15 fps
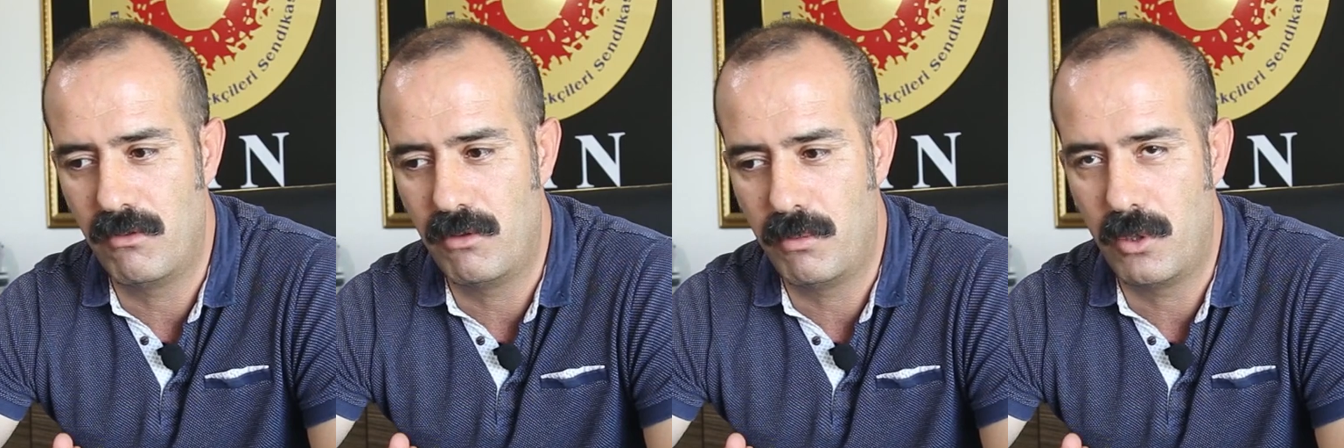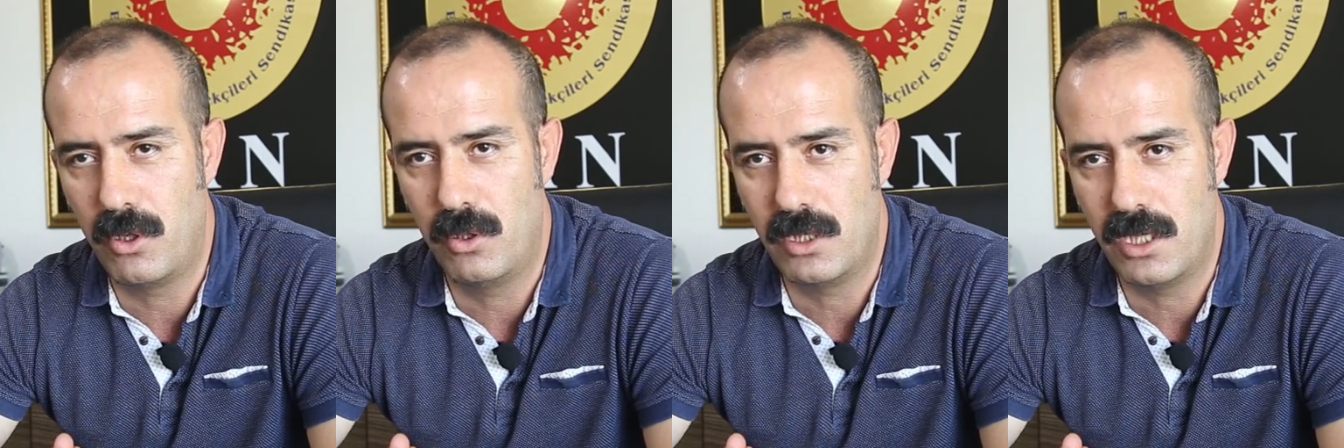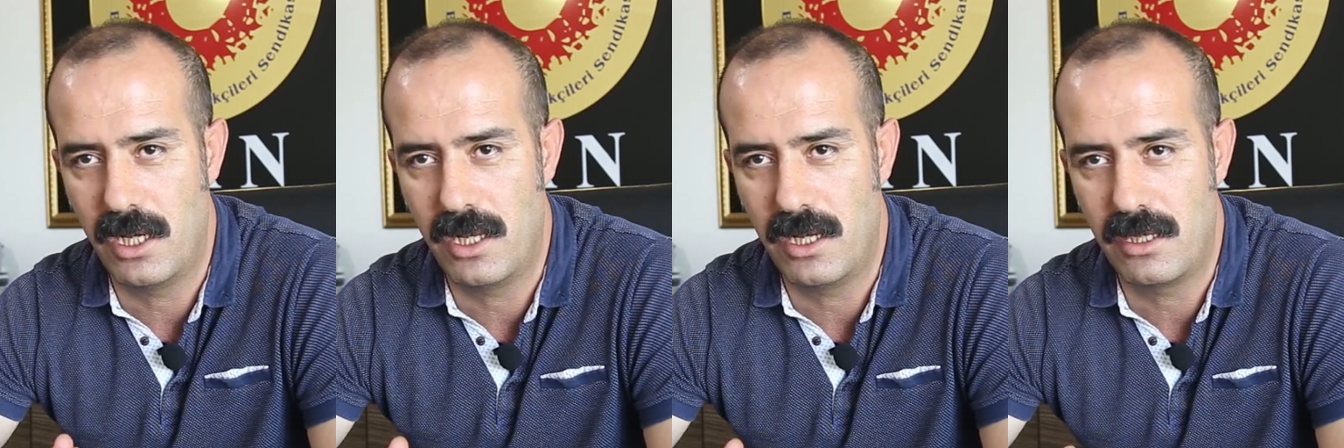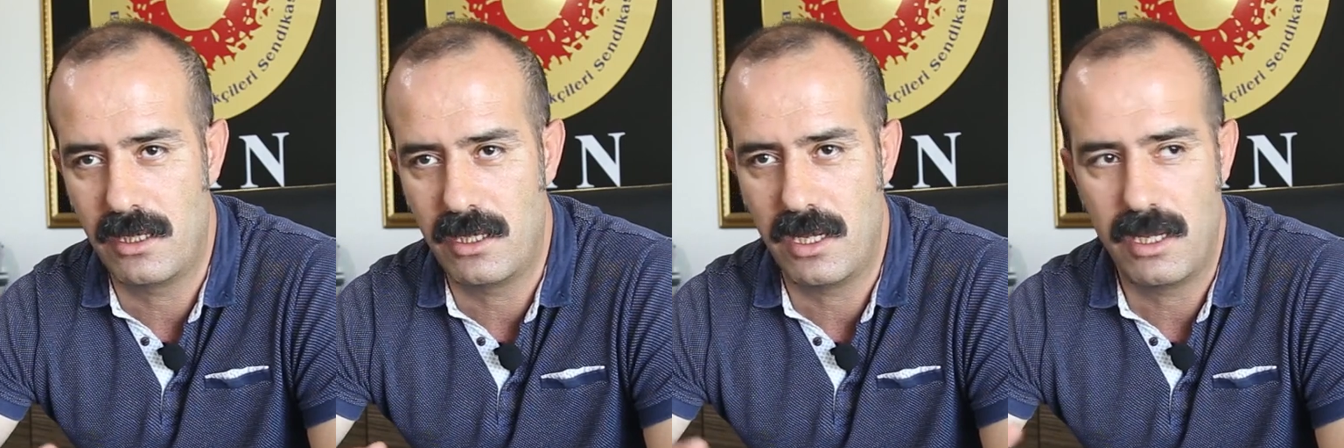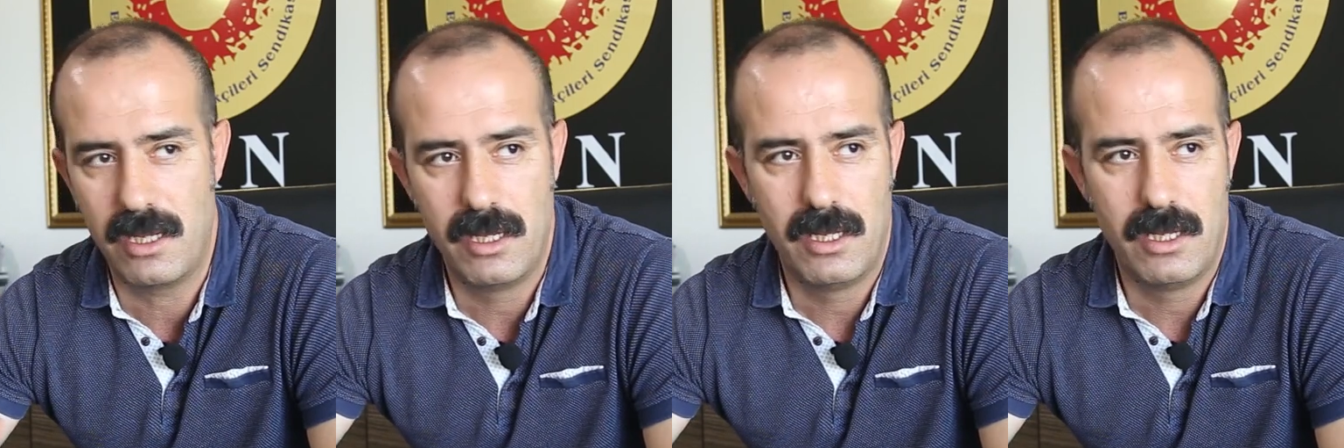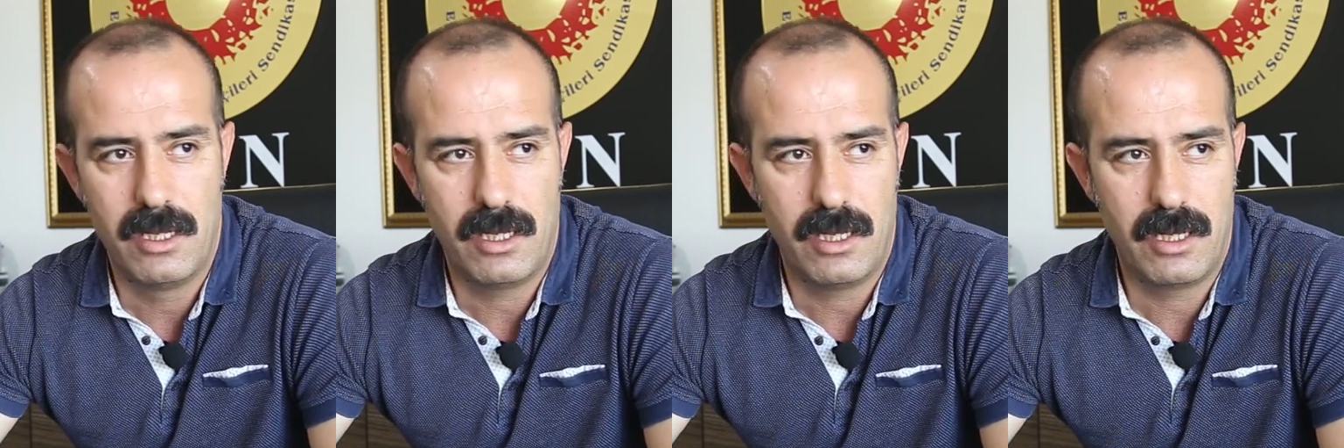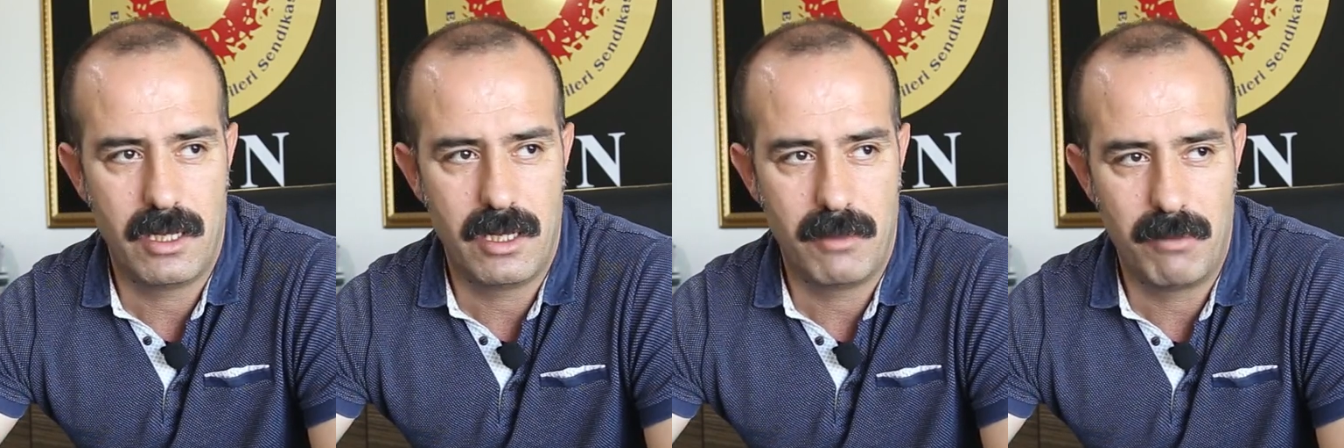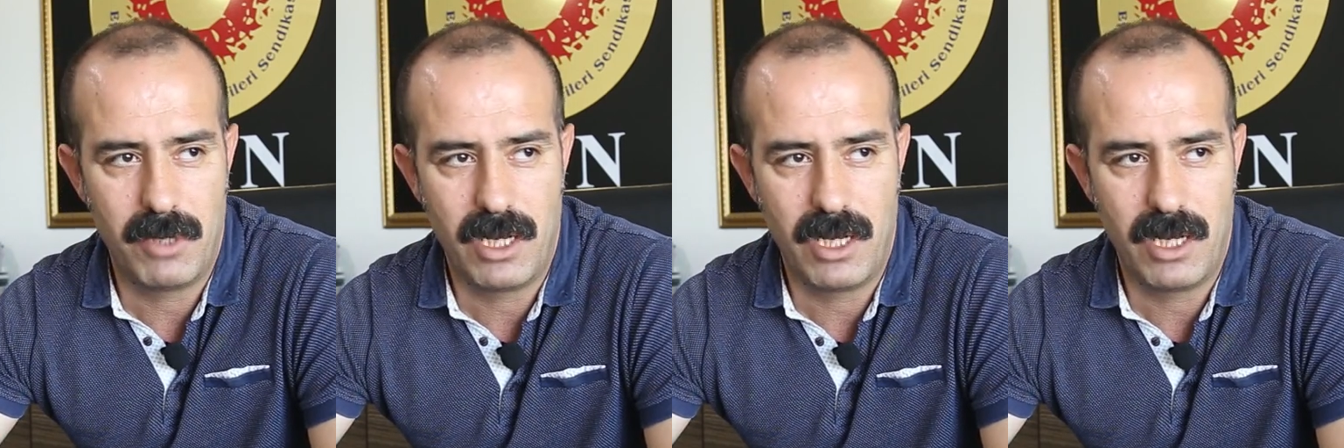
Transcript: Avrupa ülkelerinde e,